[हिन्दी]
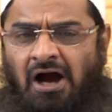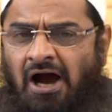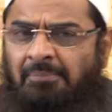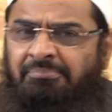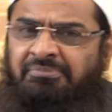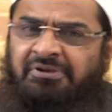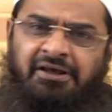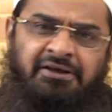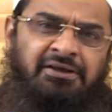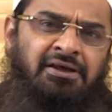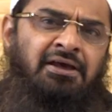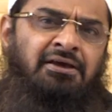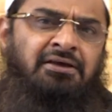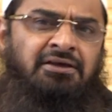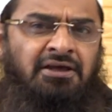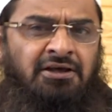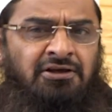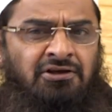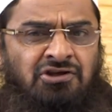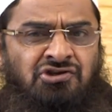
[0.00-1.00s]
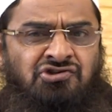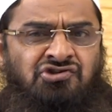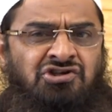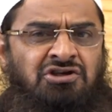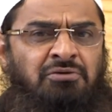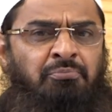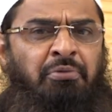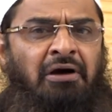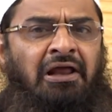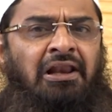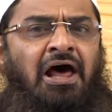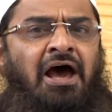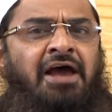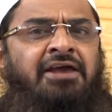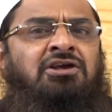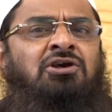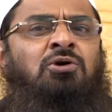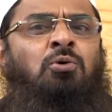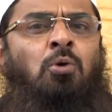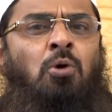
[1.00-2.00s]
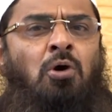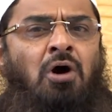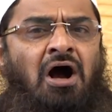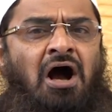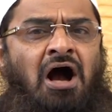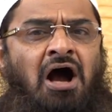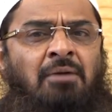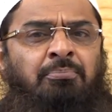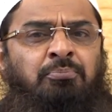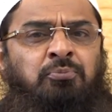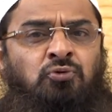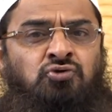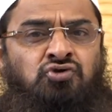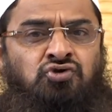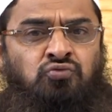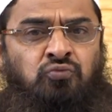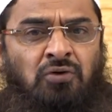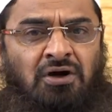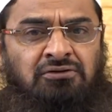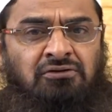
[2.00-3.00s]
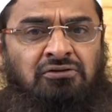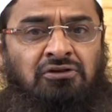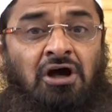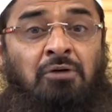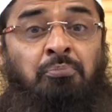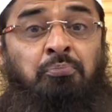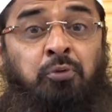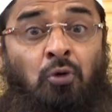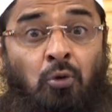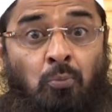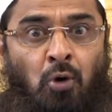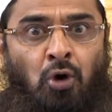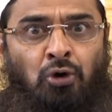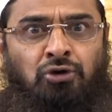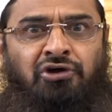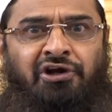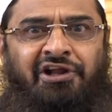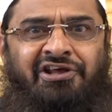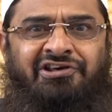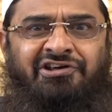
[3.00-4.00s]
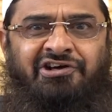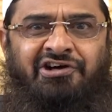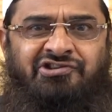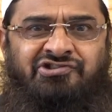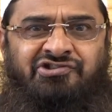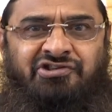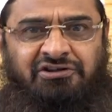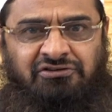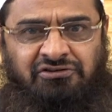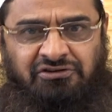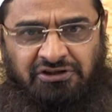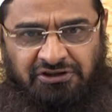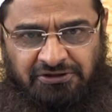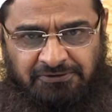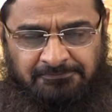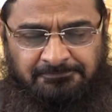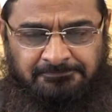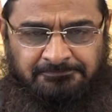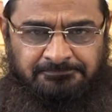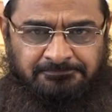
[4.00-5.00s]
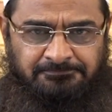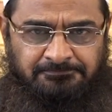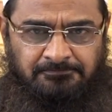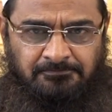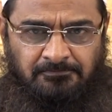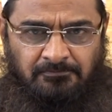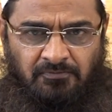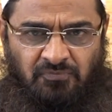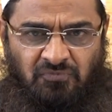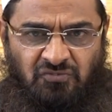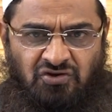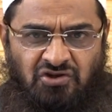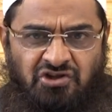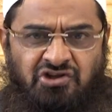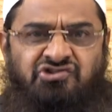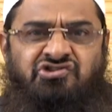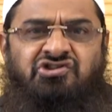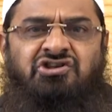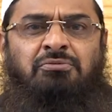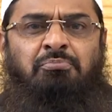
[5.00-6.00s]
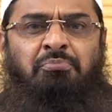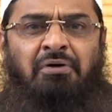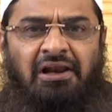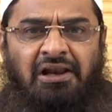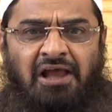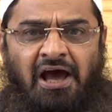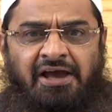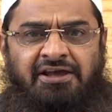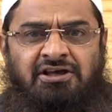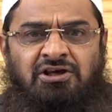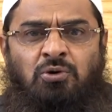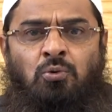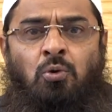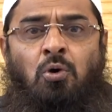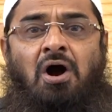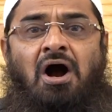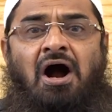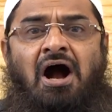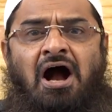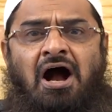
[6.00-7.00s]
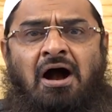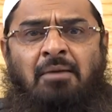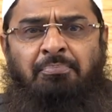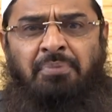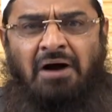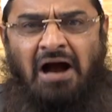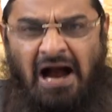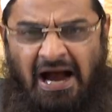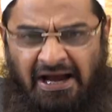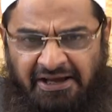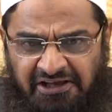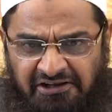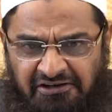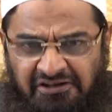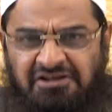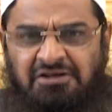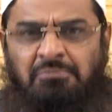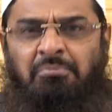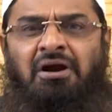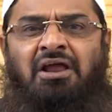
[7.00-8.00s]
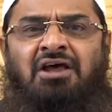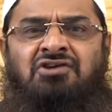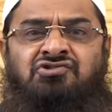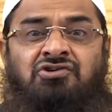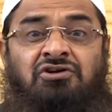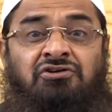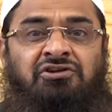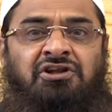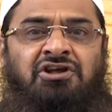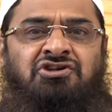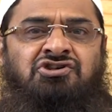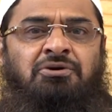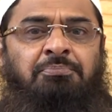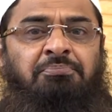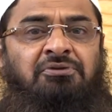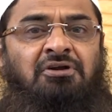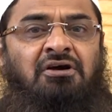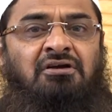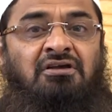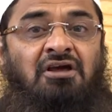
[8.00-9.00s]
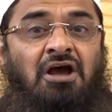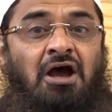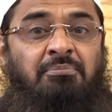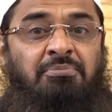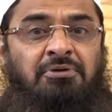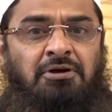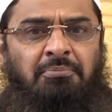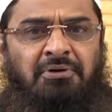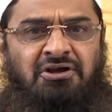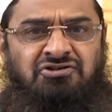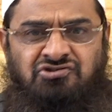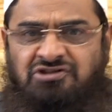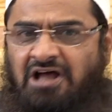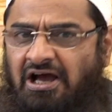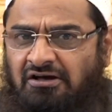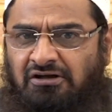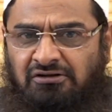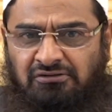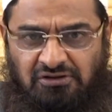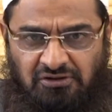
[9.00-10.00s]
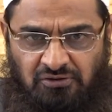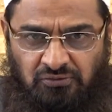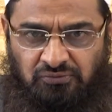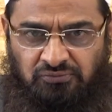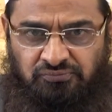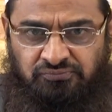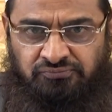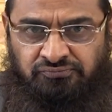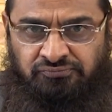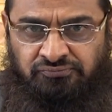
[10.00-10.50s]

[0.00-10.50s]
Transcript: आप देखें कि किसी भलाई को आप उस वक्त तक प्रमोट नहीं कर सकते किसी भलाई को आप आगे नहीं बढ़ा सकते जब तक कि आपके पास ताकत ना हो